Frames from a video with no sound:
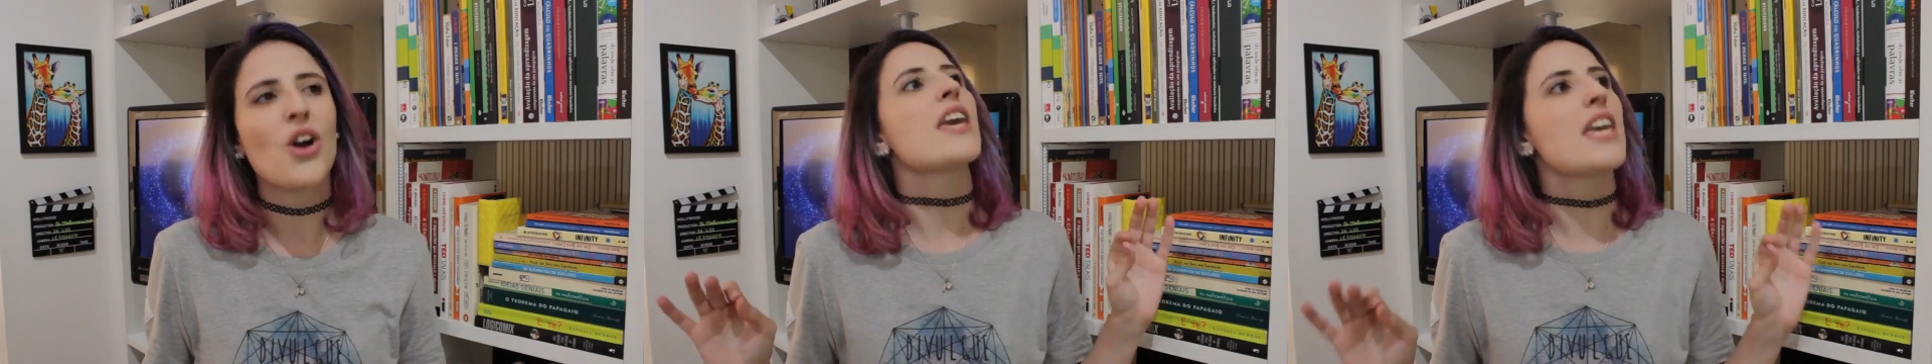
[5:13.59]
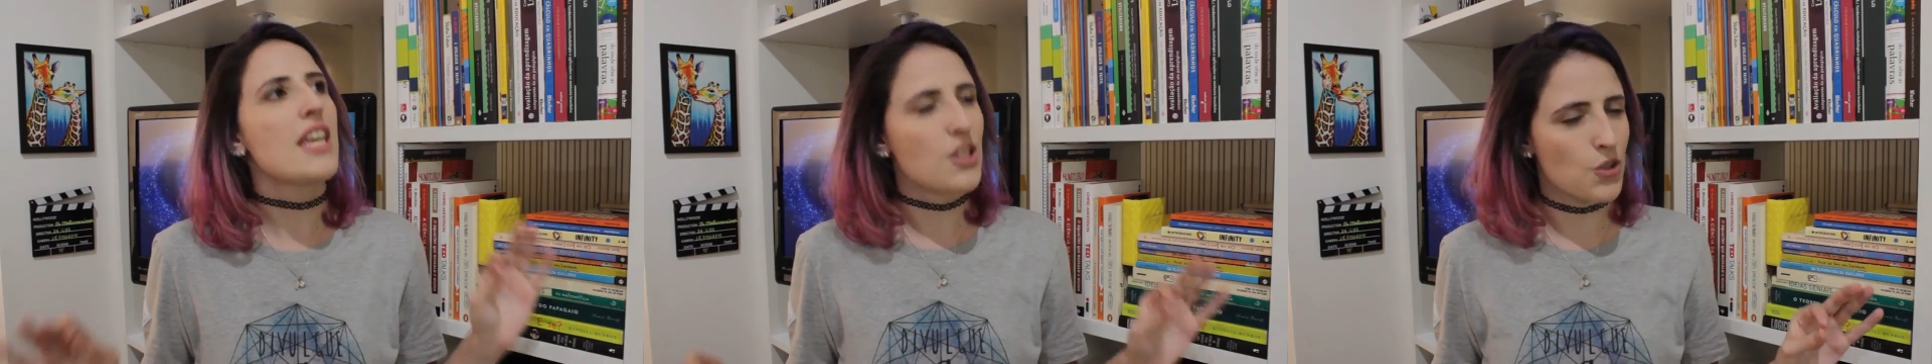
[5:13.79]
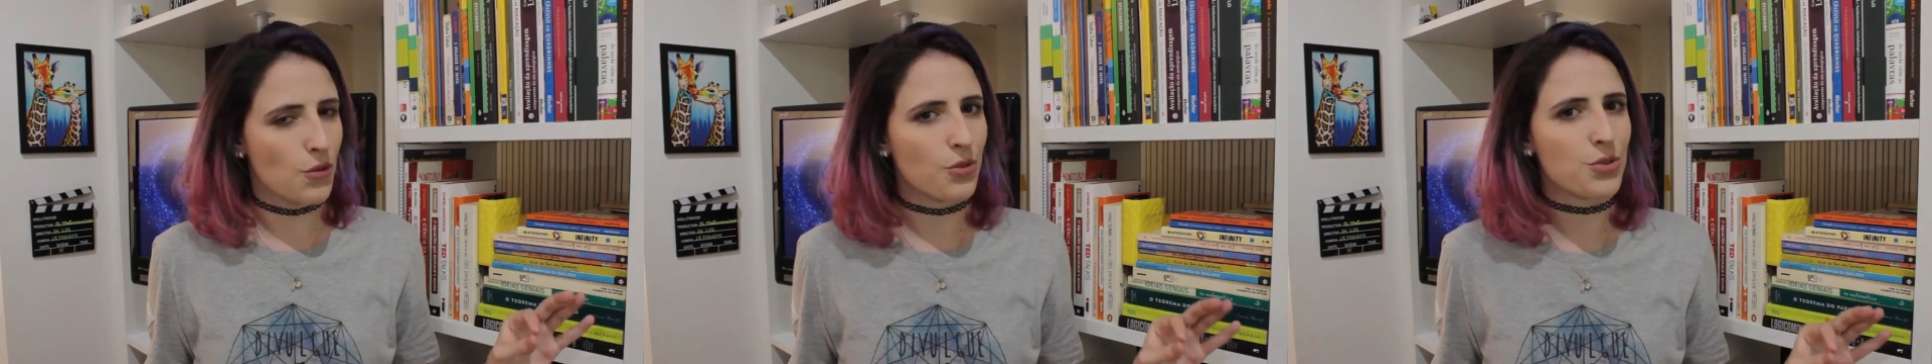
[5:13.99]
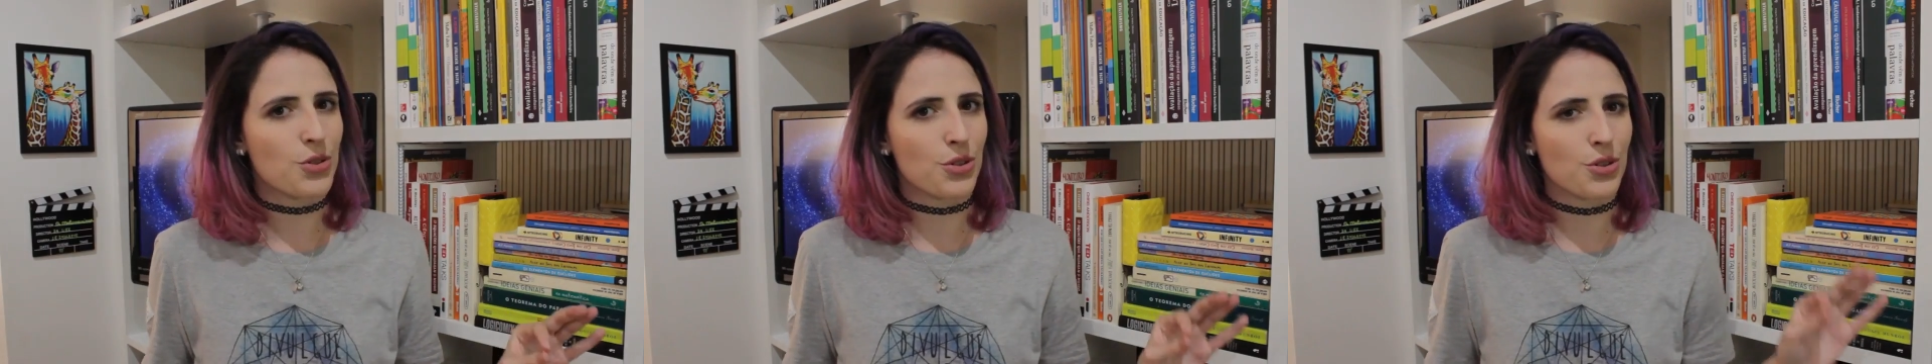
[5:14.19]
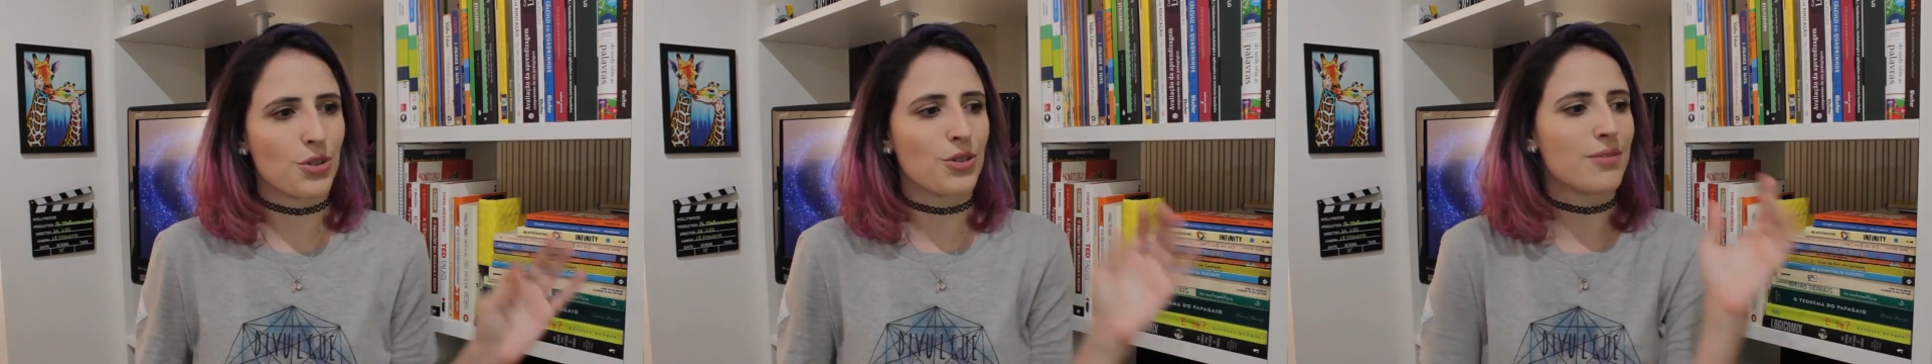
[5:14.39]
E isso
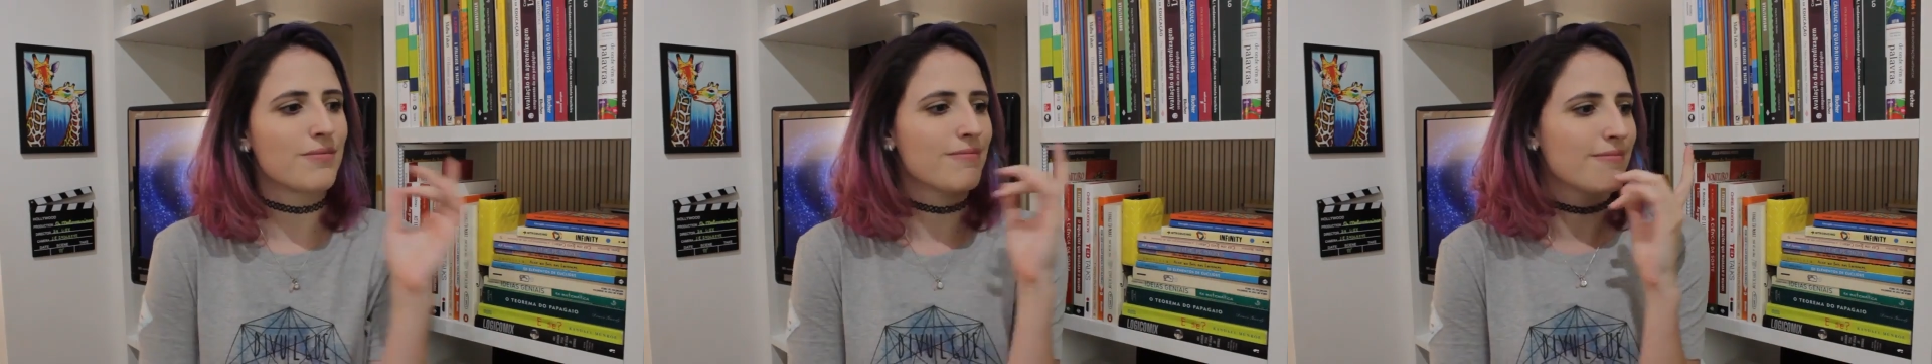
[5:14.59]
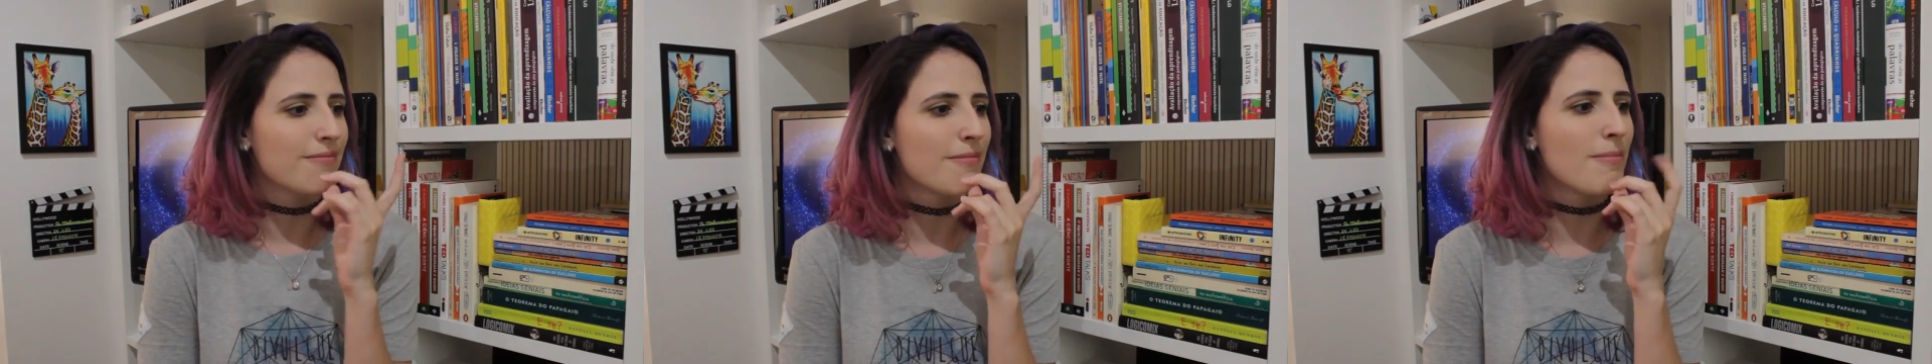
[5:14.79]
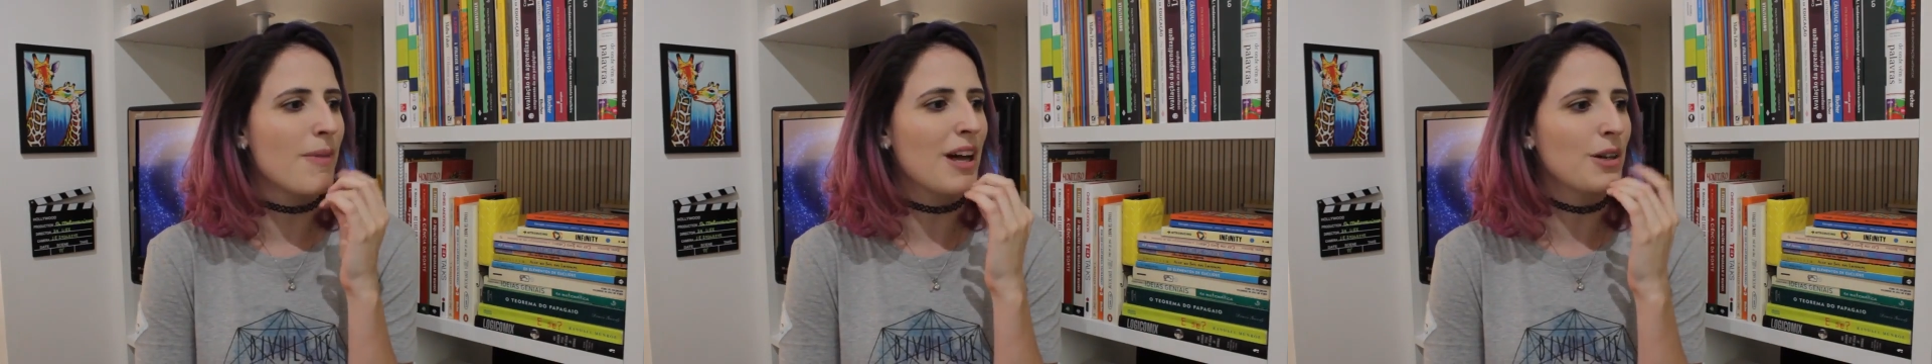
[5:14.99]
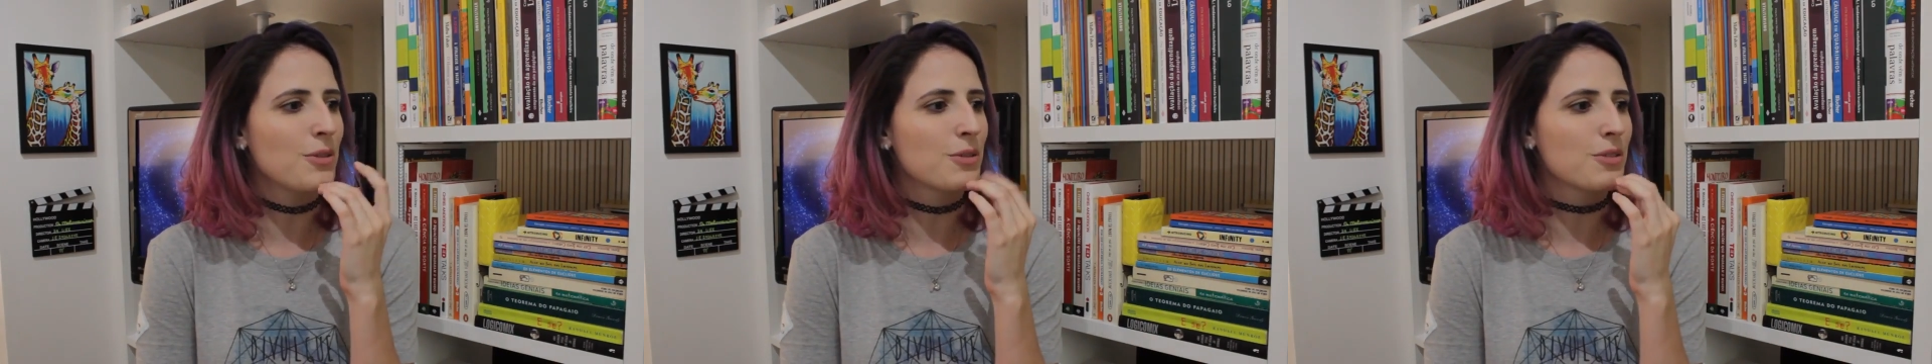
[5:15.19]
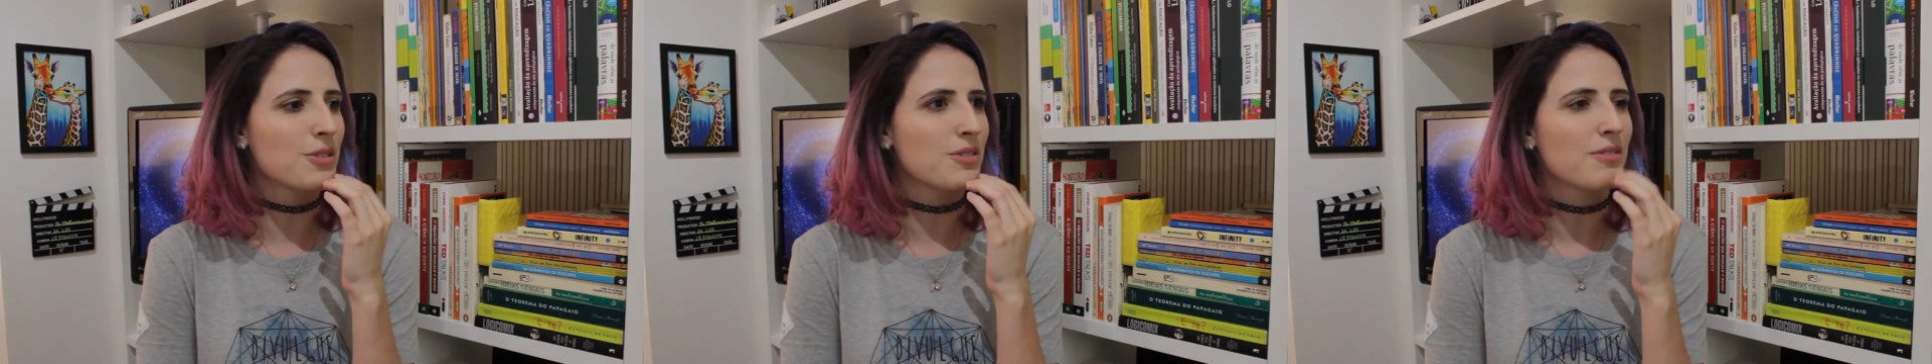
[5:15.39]
funcionou?
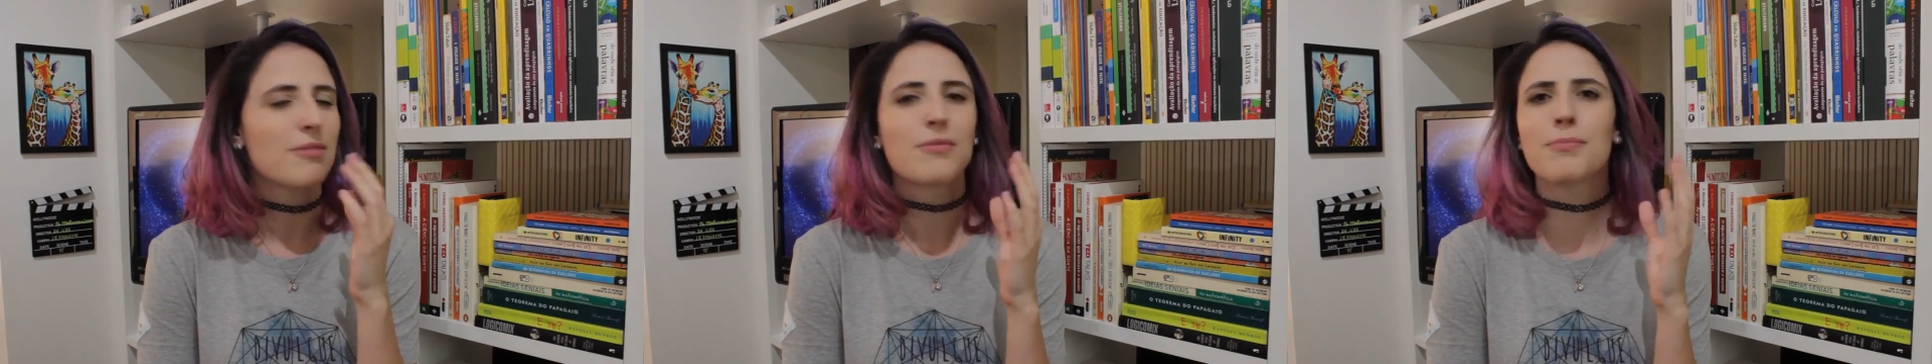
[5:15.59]
Maluco!